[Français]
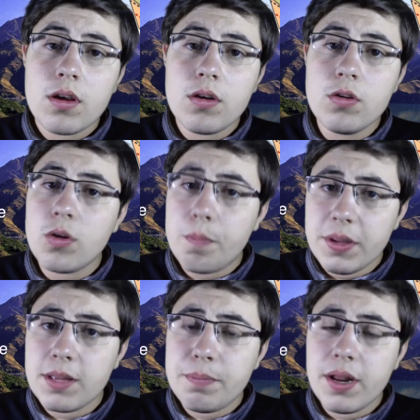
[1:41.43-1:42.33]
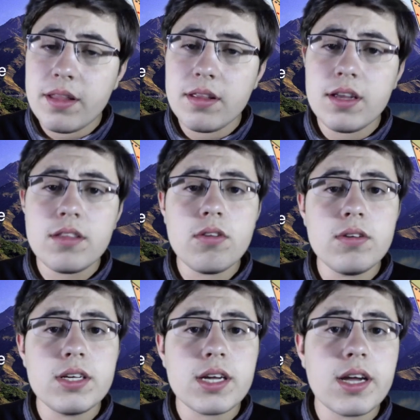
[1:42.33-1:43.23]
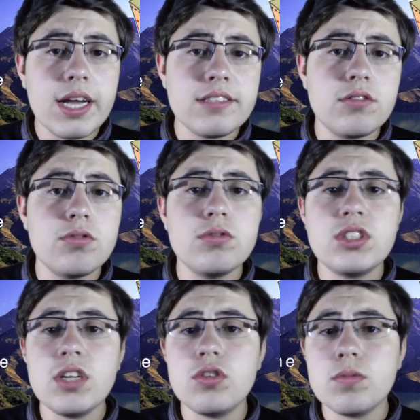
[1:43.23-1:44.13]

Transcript: Une pénéplaine étant les restes d'une chaîne de